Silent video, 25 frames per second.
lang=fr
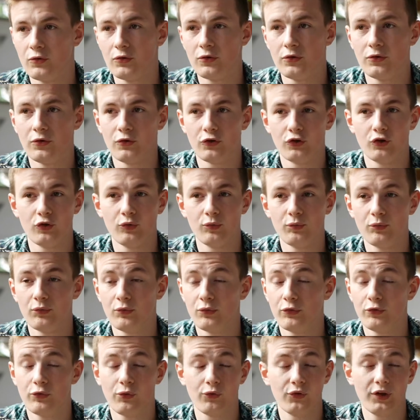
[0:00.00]
Euh, je ne
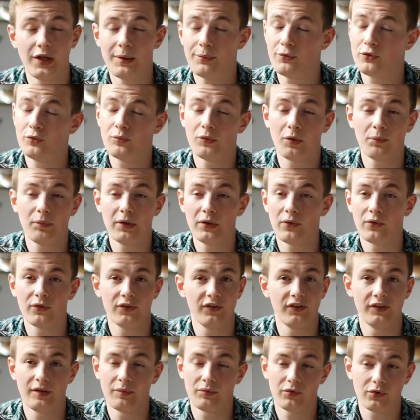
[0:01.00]
me fondais absolument pas dans
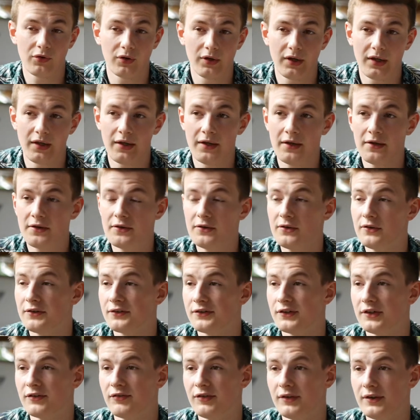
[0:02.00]
le système scolaire,
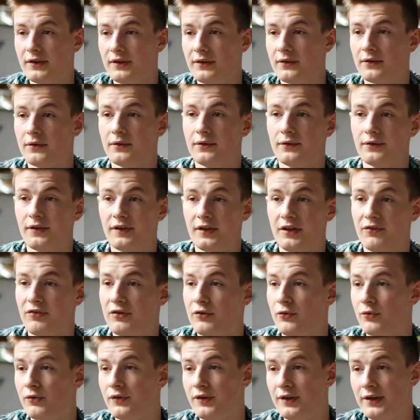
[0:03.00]
j'avais euh, des
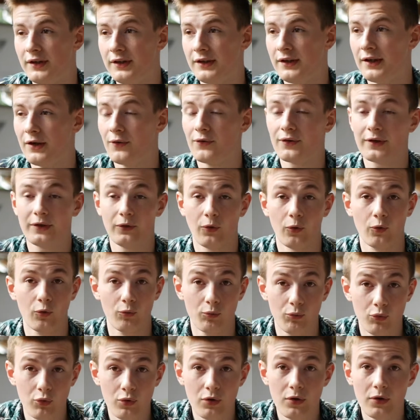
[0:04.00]
difficultés à rentrer dans le
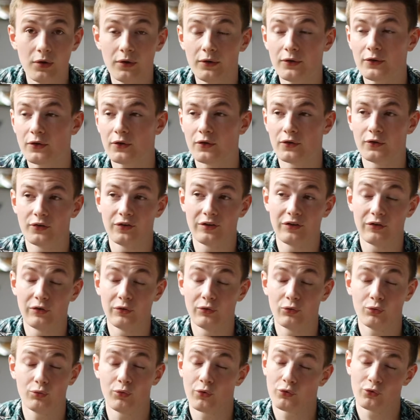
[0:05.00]
moule,
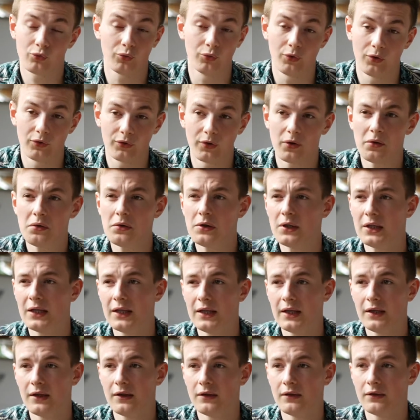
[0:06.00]
c'est souvent ce qu'on entend.
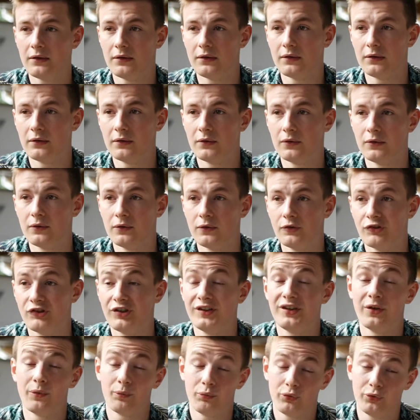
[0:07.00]
Euh,
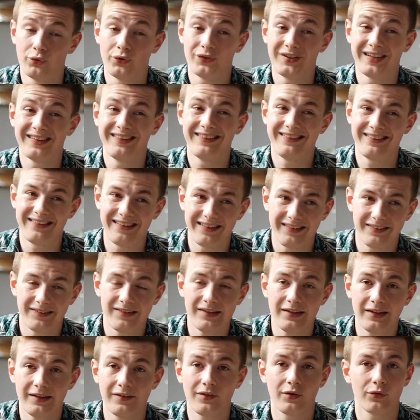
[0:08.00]
j'étais en plus de ça
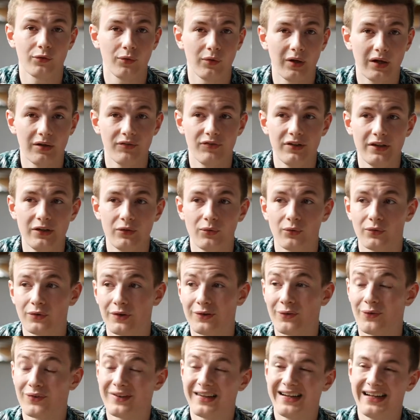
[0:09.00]
dyslexique et dysorthographique, donc
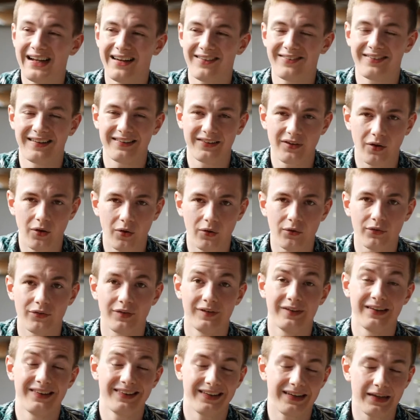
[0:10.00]
dans des classes à 30,
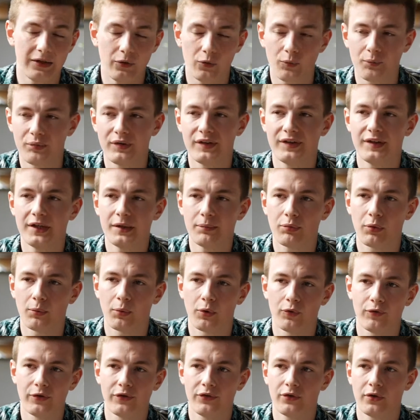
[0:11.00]
c'était très compliqué pour
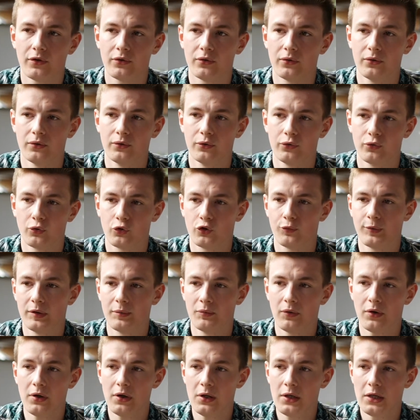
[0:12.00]
le professeur de, s'occuper
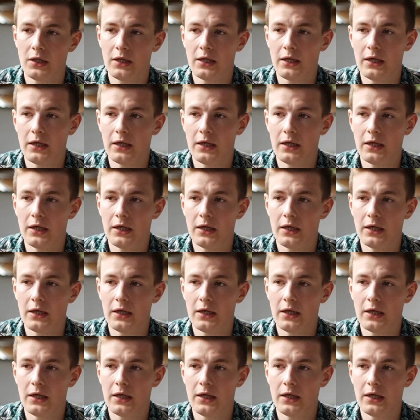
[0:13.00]
de moi.